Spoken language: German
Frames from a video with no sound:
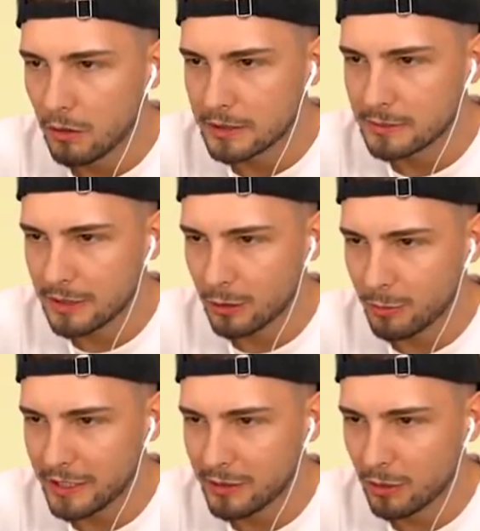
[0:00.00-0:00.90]
jetzt nimmt er
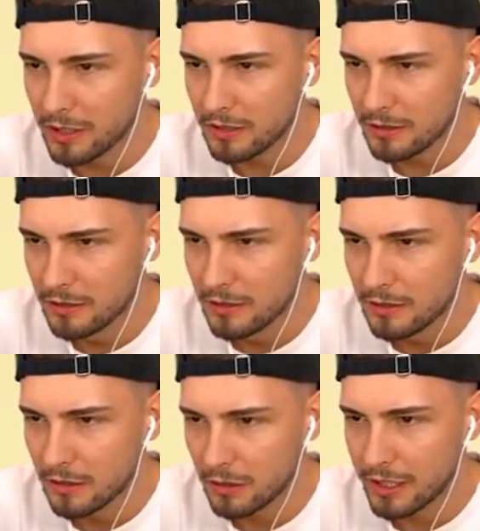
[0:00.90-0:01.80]
nochmal die Gurke.
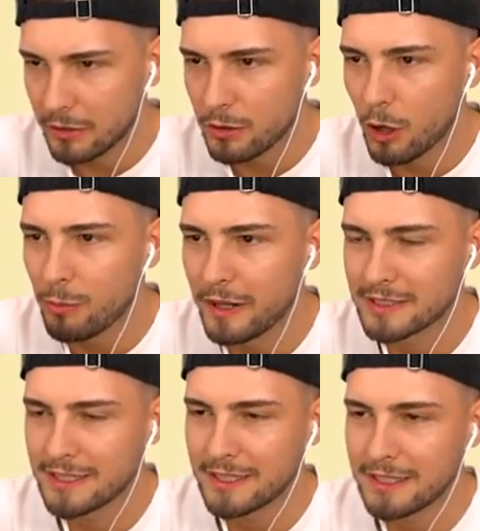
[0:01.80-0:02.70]
Okay, und nochmal.
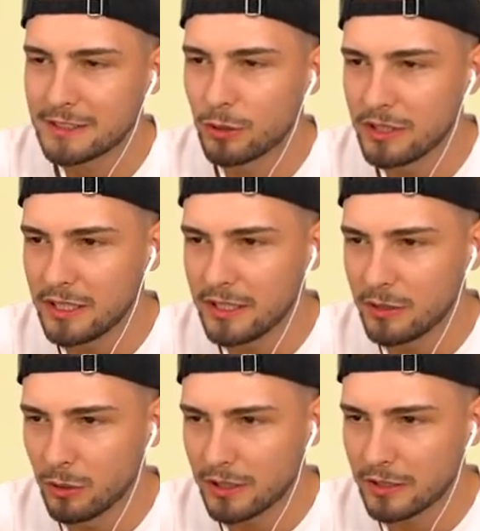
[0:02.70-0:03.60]
Das heißt, er hätte jetzt durchgehend die
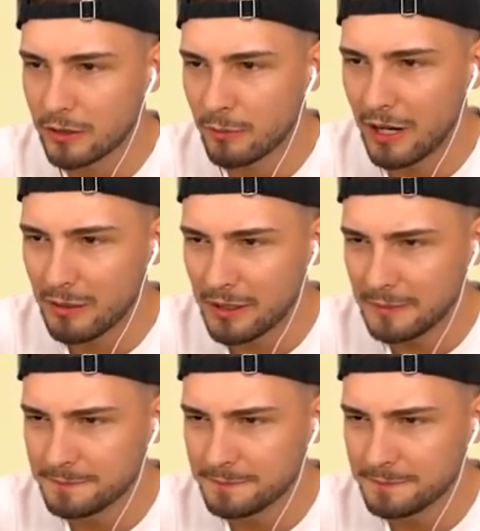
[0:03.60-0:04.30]
Gurke genommen, aber...